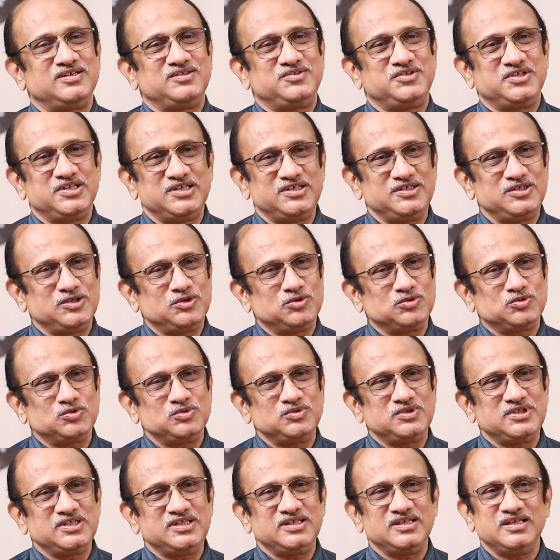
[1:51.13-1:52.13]
చేంజ్
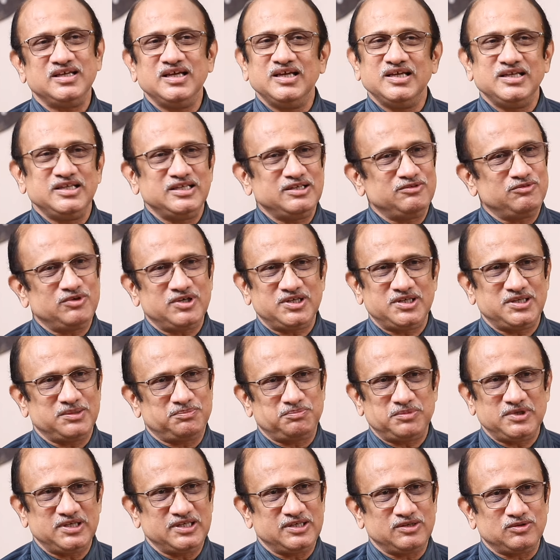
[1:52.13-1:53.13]
అవుతుంది ఎవరు
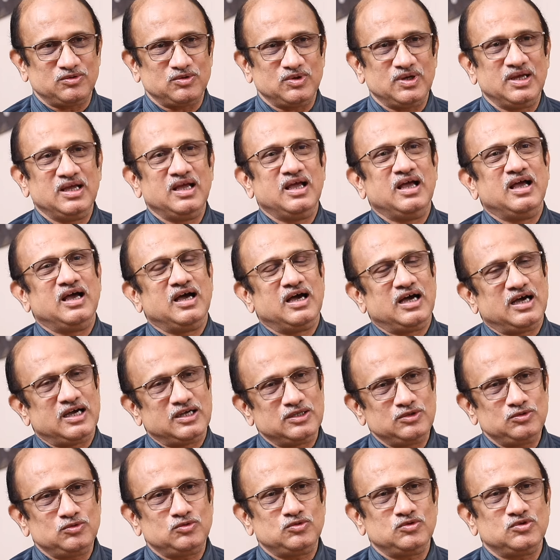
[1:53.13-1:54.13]
చెప్పలేరు
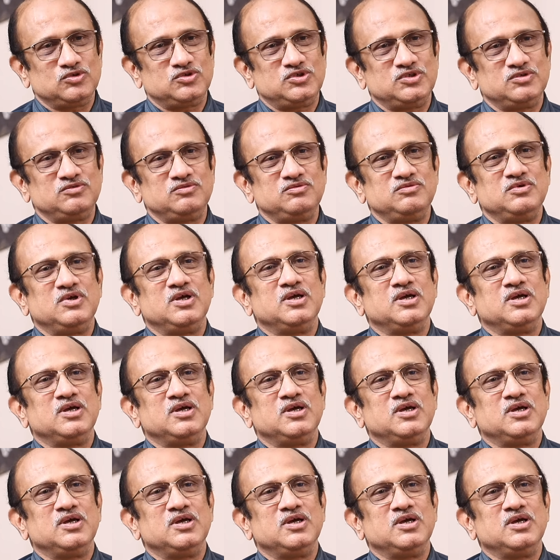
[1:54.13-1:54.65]
అందుకోసం